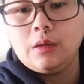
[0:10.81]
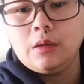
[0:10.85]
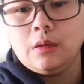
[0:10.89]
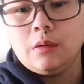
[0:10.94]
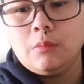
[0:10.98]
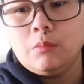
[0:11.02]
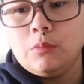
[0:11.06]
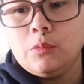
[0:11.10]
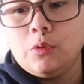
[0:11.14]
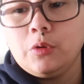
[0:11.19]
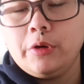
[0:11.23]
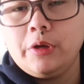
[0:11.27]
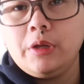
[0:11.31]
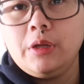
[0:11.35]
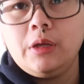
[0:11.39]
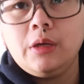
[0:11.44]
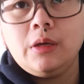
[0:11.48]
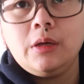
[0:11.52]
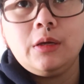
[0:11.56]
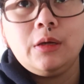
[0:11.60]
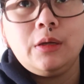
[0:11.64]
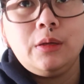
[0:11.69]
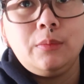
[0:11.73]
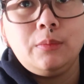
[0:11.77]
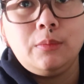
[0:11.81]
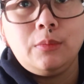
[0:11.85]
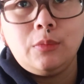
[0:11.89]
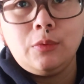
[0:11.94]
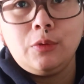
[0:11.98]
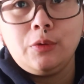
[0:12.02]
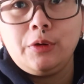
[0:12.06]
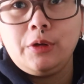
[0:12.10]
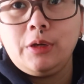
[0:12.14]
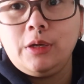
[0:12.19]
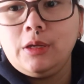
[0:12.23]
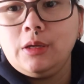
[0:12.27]
Good morning, good
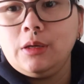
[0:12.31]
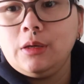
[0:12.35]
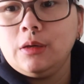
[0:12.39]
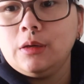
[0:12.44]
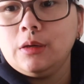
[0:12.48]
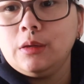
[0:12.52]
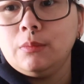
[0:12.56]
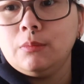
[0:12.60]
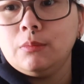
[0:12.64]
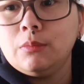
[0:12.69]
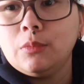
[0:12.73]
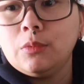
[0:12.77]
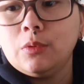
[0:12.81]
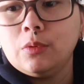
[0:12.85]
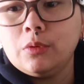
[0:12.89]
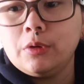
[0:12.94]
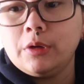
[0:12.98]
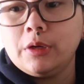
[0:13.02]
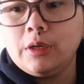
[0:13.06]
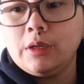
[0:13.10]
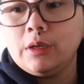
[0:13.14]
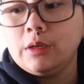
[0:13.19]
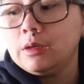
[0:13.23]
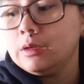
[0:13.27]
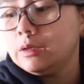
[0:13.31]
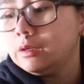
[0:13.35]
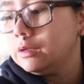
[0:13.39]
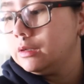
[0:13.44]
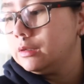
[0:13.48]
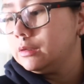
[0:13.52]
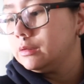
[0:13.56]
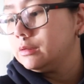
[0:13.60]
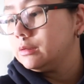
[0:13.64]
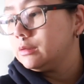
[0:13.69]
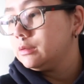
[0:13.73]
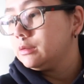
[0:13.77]
morning, good morning
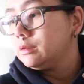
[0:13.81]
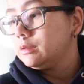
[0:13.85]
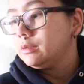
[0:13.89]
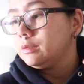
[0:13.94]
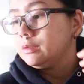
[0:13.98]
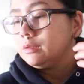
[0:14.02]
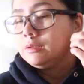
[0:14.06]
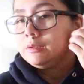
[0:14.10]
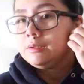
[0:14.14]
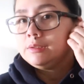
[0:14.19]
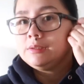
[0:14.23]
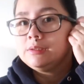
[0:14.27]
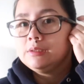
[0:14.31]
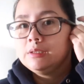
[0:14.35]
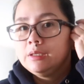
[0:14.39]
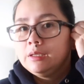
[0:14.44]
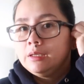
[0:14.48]
guys.